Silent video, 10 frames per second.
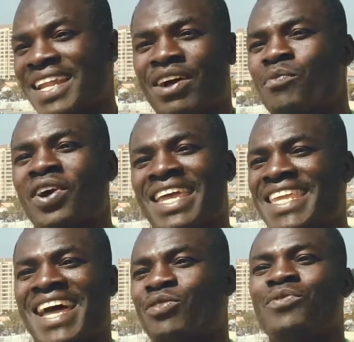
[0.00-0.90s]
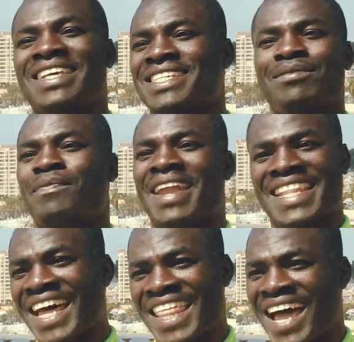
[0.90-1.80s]
como que ya no voy a servir para
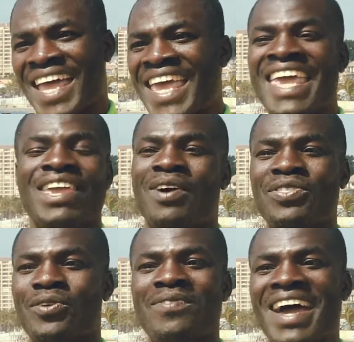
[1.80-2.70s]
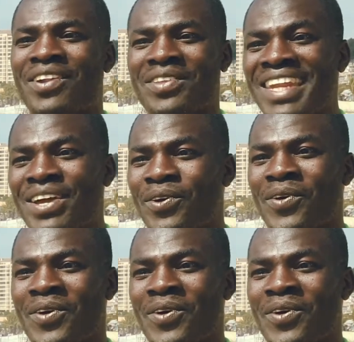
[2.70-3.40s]
nada. Y cuando vi a Rodrigo,